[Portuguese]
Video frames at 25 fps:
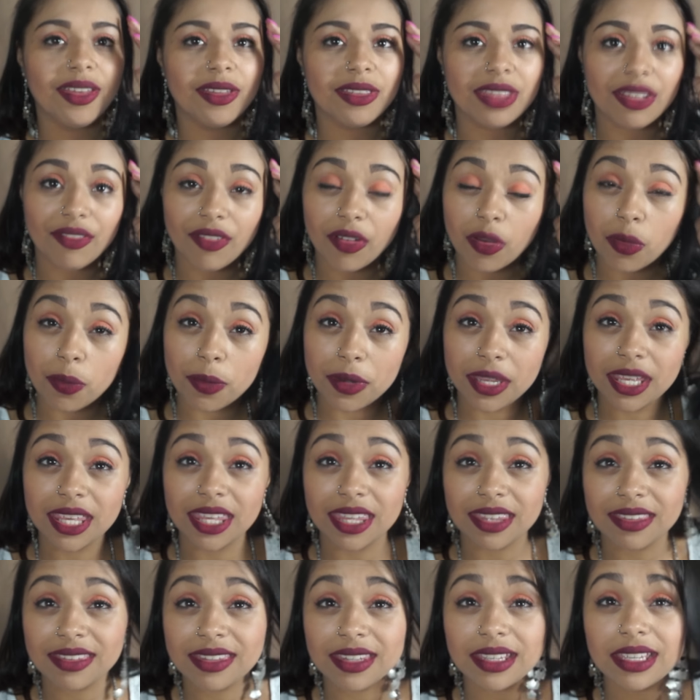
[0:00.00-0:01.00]
tava com
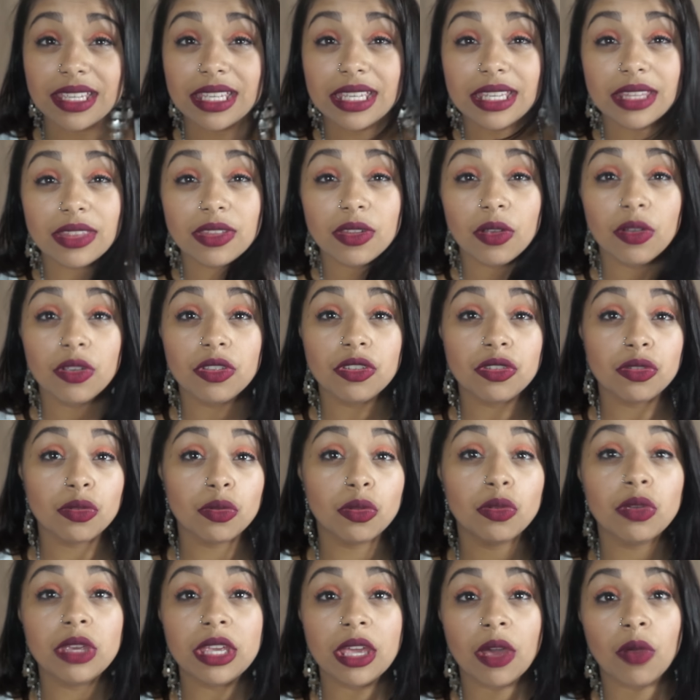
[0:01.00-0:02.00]
preguiça, então eu
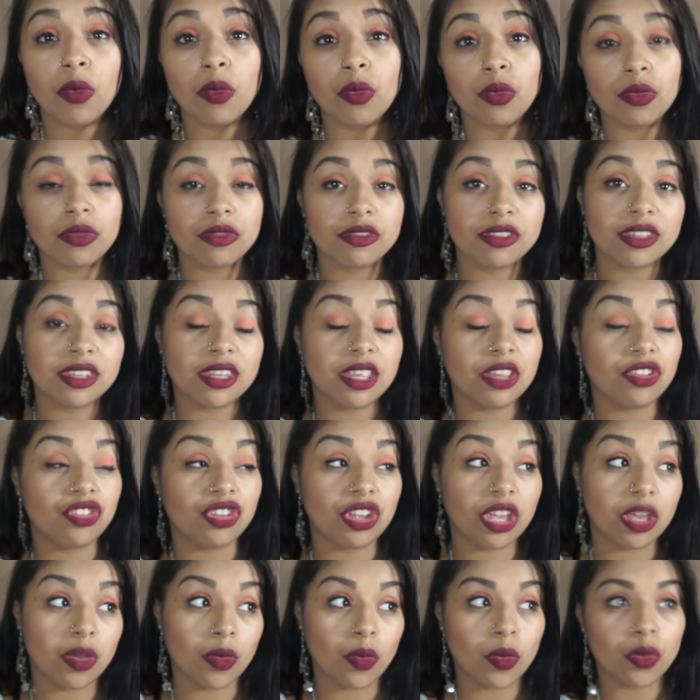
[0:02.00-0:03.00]
excluí alguns e
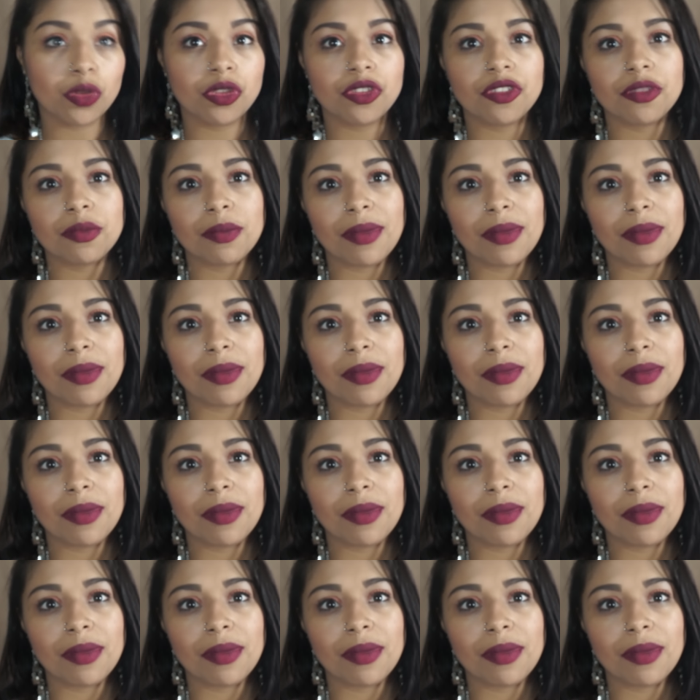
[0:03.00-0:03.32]
deixei outros,